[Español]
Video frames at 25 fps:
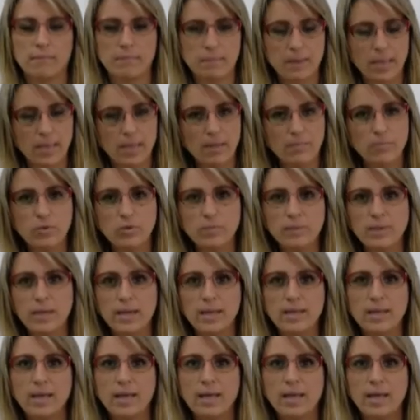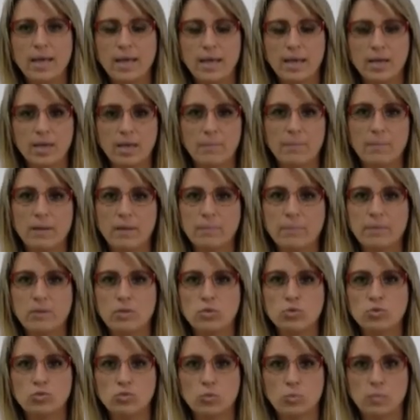queda muy bien en el
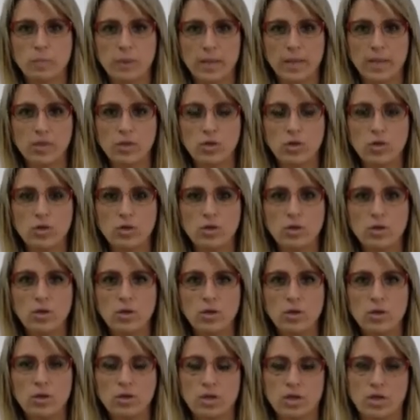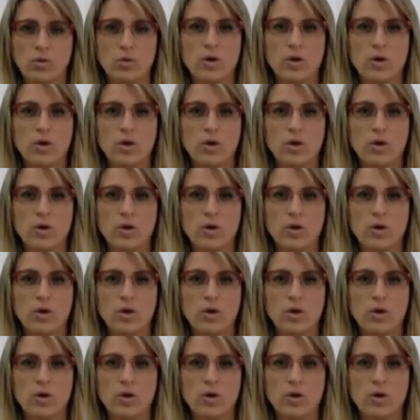párpado superior que